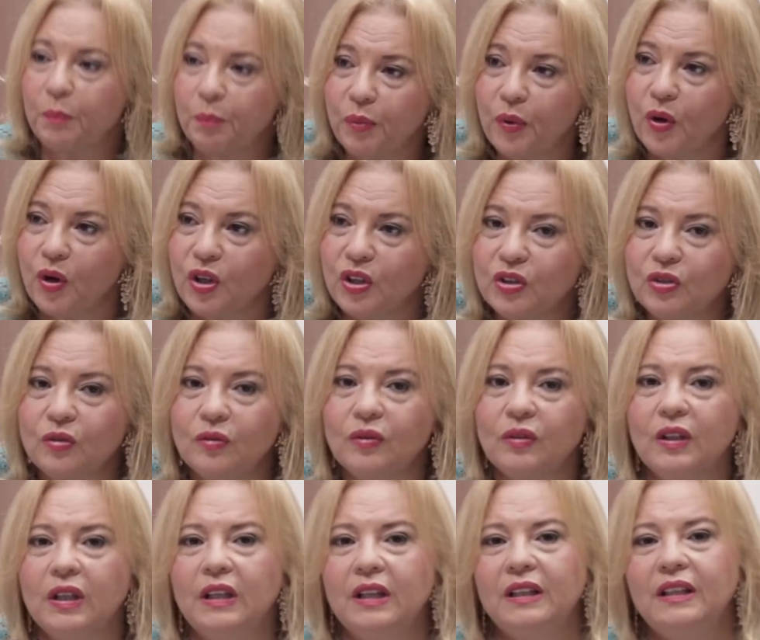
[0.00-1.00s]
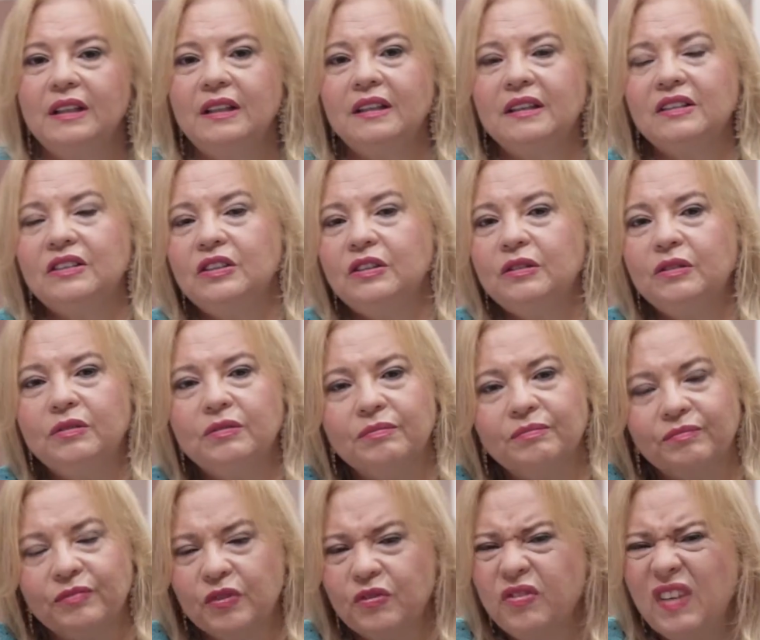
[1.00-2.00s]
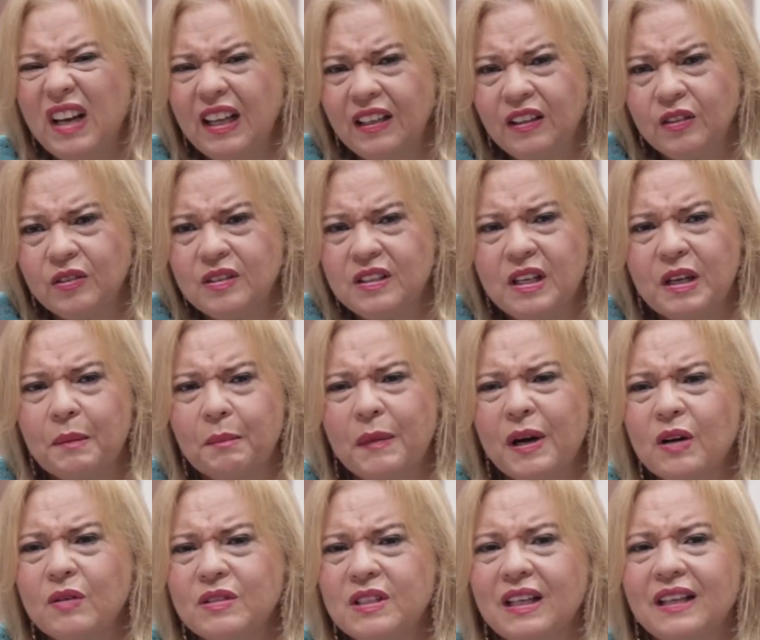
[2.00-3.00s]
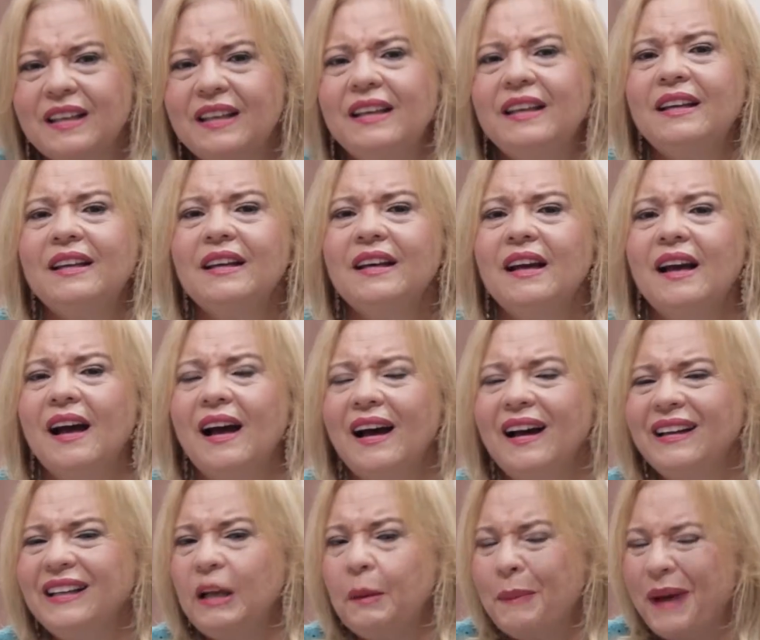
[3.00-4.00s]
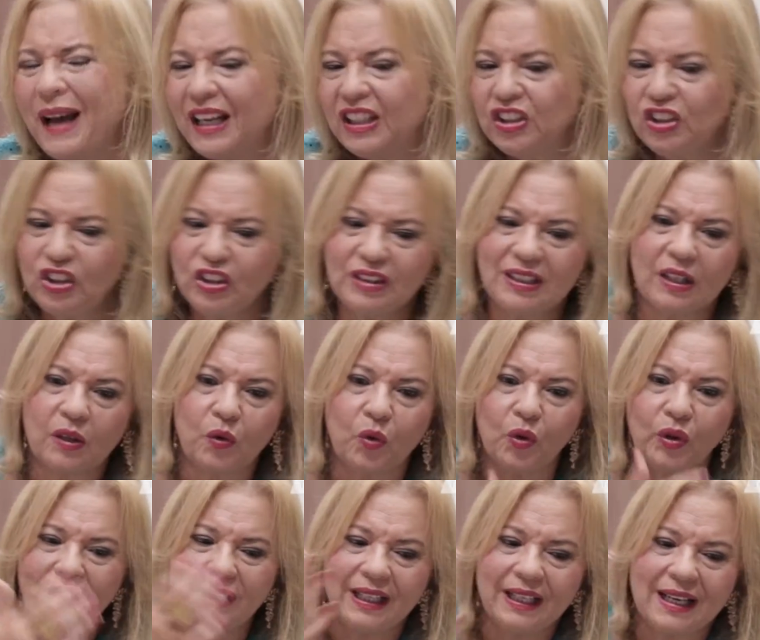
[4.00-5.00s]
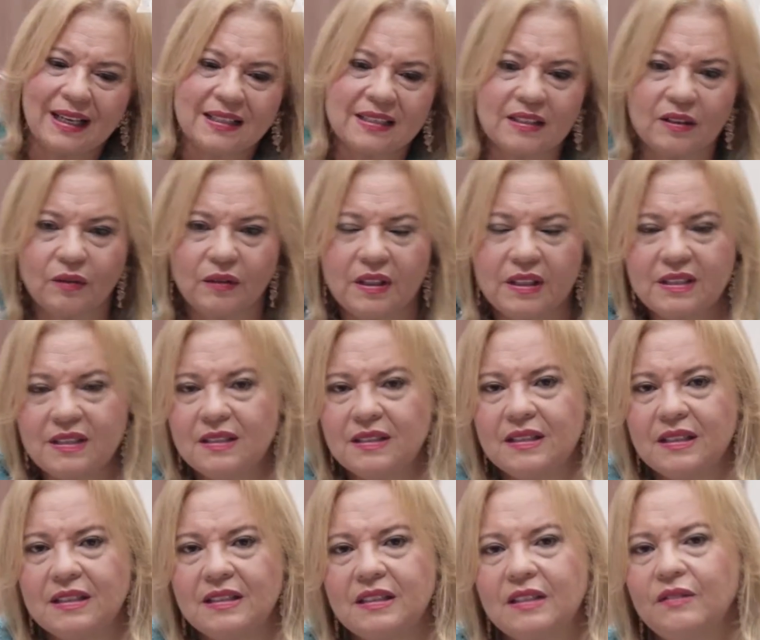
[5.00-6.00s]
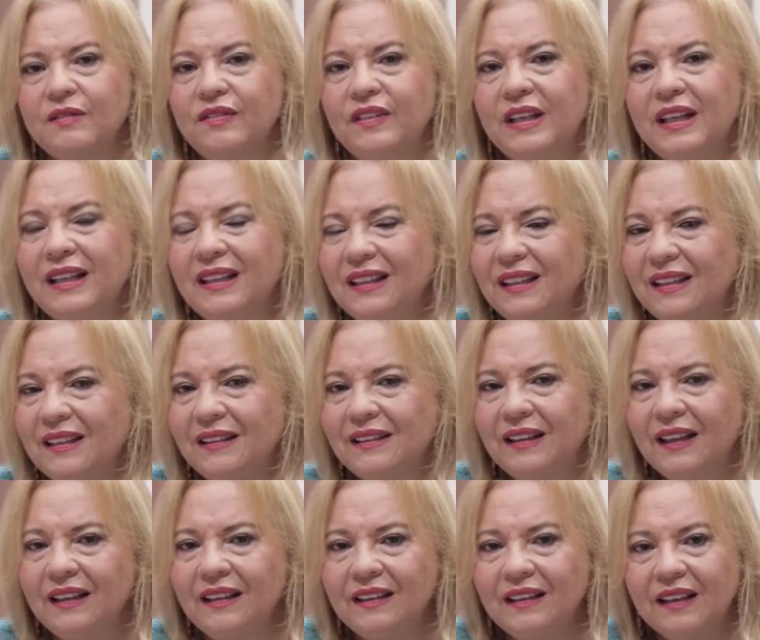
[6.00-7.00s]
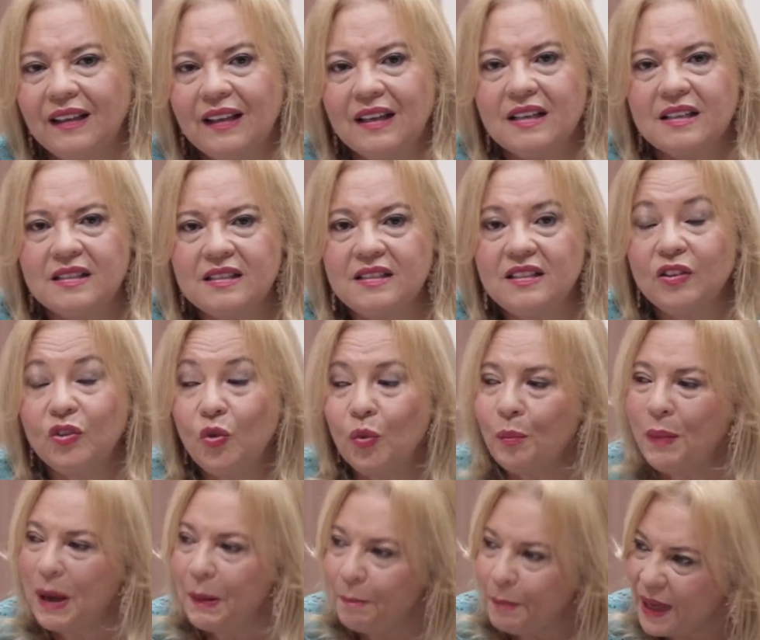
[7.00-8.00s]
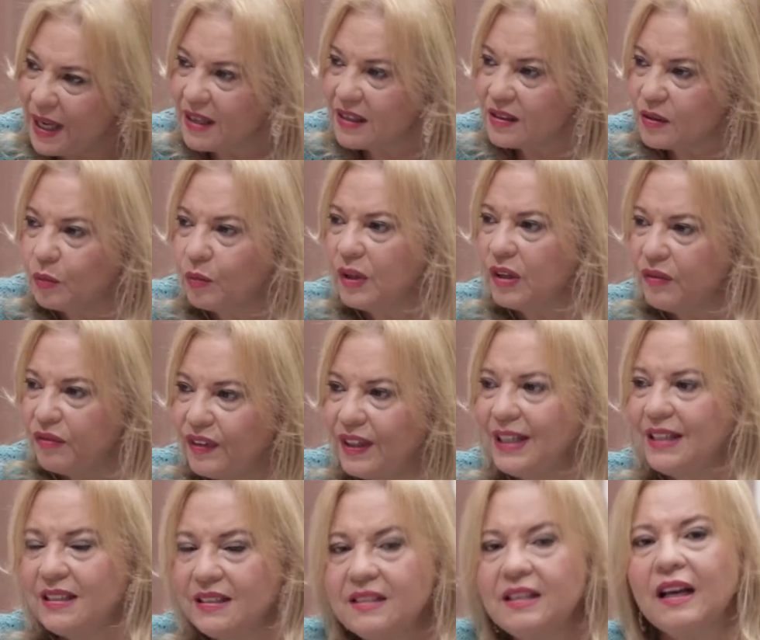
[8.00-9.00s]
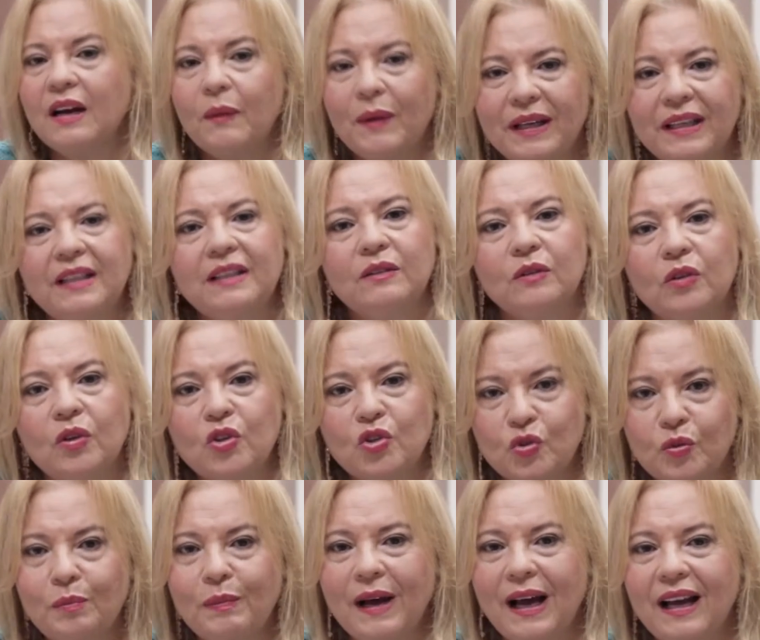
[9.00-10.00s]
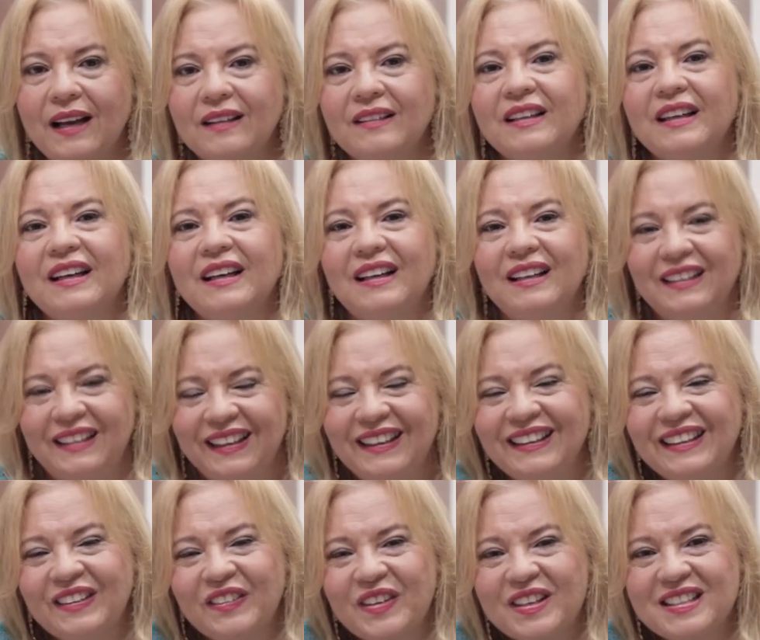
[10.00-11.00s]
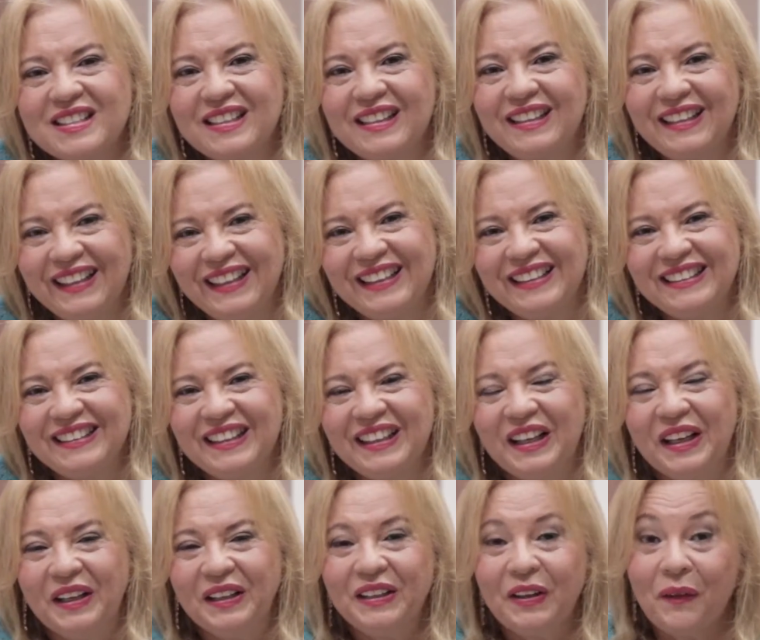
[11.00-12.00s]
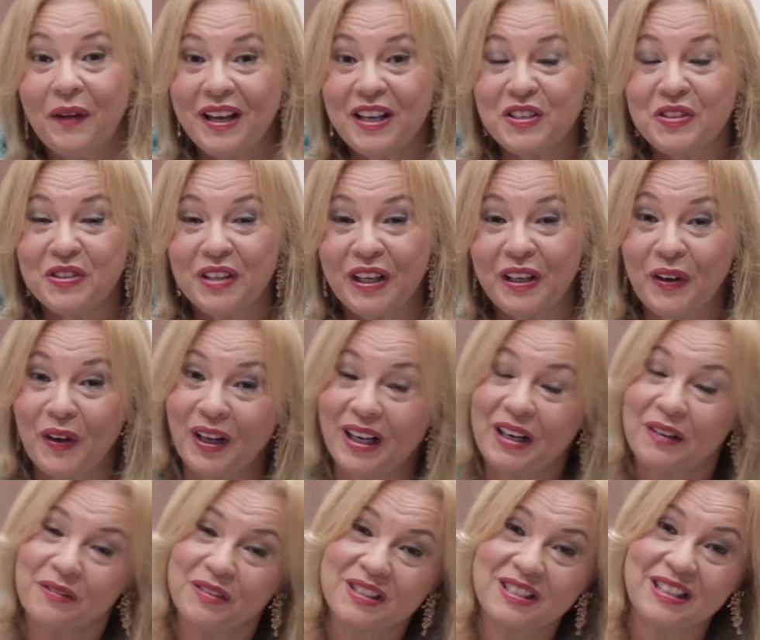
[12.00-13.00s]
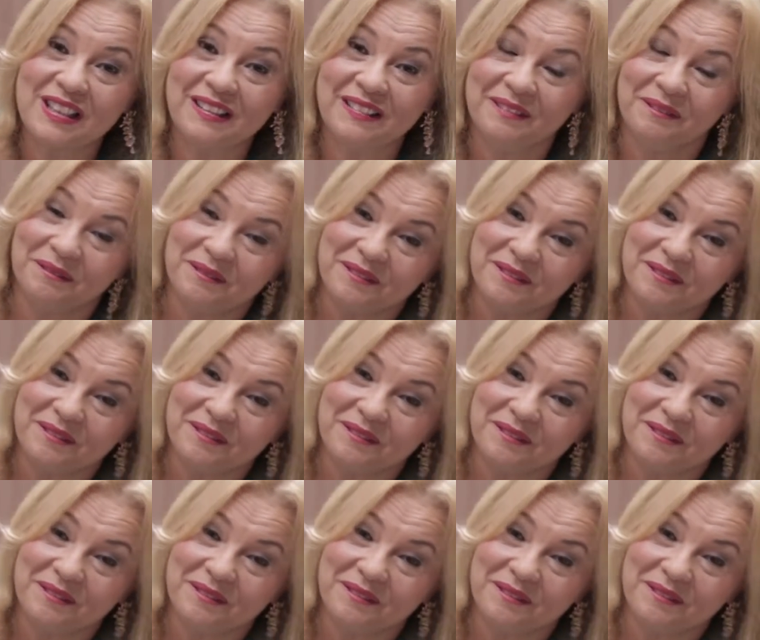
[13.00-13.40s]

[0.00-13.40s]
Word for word: apóstolo, é, de vários irmãos aqui, a Ana Martins na coordenação desse CCVN, que tem sido uma benção, um referencial aqui no nosso bairro, né? na nossa igreja. Então é isso aí, olha, você